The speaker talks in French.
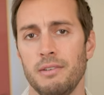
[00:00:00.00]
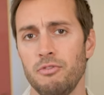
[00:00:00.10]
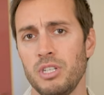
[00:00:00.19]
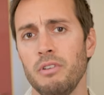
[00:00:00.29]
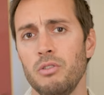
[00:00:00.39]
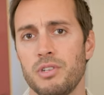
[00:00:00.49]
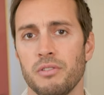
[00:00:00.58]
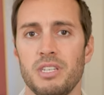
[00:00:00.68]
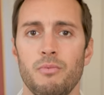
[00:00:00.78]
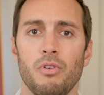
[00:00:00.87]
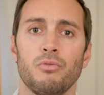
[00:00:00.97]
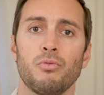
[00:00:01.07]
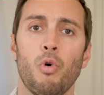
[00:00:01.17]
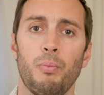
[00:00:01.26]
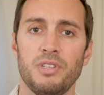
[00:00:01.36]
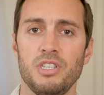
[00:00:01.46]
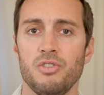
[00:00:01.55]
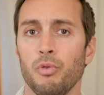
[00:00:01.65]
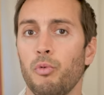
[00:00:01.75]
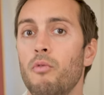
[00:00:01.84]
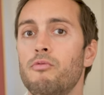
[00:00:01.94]
Si vous avez le sentiment d'une
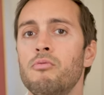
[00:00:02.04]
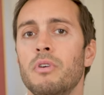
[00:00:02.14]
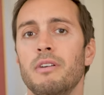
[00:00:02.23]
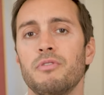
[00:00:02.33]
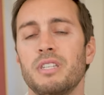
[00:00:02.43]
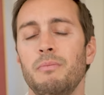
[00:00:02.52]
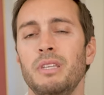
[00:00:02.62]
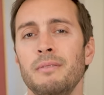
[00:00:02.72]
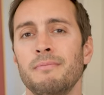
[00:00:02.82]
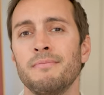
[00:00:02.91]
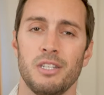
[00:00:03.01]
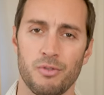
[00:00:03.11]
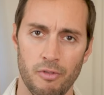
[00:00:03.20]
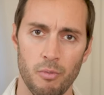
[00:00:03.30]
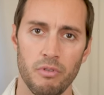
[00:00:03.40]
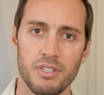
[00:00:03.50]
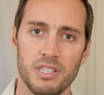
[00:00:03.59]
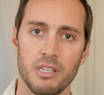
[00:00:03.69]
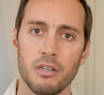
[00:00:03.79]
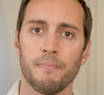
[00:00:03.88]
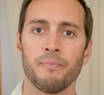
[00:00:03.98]
compétition entre vous et vos amis, c'est souvent mauvais
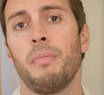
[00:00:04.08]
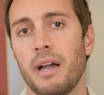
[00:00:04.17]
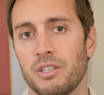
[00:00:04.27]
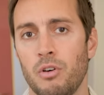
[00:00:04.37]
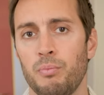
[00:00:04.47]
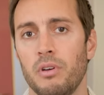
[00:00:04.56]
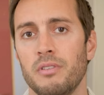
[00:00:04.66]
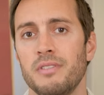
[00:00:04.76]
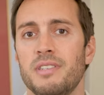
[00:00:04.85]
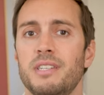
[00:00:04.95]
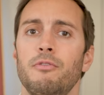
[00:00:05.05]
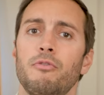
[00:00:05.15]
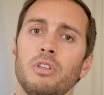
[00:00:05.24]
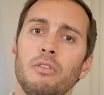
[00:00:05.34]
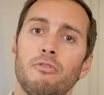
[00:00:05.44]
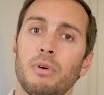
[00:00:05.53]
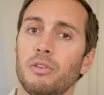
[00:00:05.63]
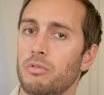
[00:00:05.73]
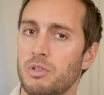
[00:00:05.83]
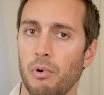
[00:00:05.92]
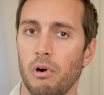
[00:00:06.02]
signe. Par exemple, si vous venez de vous mettre
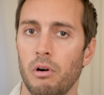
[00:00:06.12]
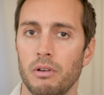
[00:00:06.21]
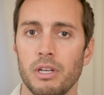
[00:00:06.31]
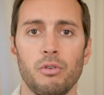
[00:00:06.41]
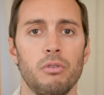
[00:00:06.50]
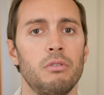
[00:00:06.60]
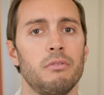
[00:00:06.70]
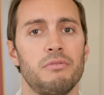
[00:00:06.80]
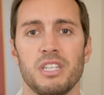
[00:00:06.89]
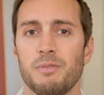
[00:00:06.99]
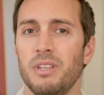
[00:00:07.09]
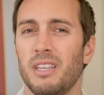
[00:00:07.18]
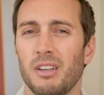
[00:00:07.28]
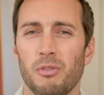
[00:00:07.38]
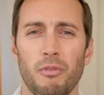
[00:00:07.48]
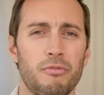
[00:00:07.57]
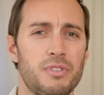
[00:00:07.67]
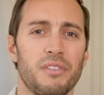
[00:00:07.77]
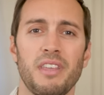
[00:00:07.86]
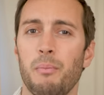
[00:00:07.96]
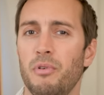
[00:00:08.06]
au sport et que vous expliquez que vous vous
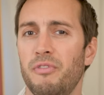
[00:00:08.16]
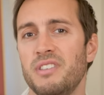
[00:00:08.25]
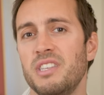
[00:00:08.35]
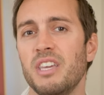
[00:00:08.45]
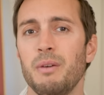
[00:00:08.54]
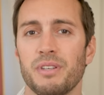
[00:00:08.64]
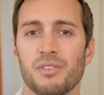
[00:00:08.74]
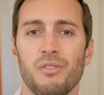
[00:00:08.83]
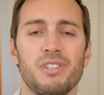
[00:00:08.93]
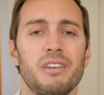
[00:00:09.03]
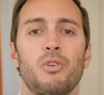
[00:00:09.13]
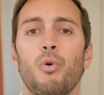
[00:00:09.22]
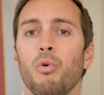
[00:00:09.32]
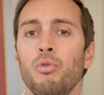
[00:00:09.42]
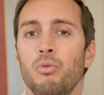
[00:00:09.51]
sentez un peu fatigué parce que vous avez couru